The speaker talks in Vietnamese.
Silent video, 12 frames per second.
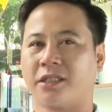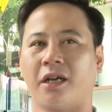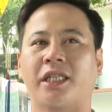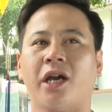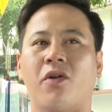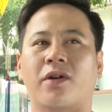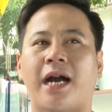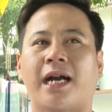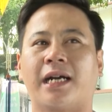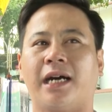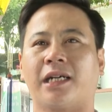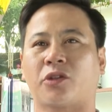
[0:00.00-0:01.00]
giới thiệu
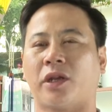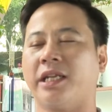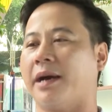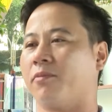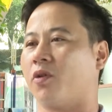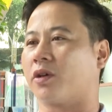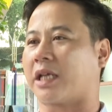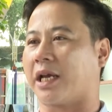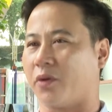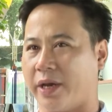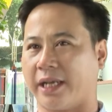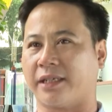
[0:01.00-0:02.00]
các uh, tuyến điểm của
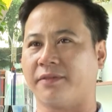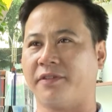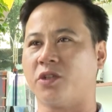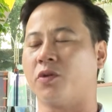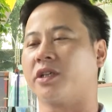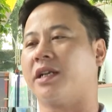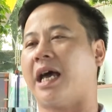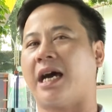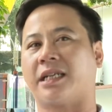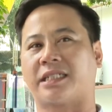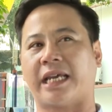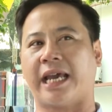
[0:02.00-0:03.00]
Thái Nguyên, ví dụ như
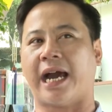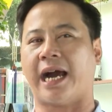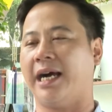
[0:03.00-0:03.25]
là chè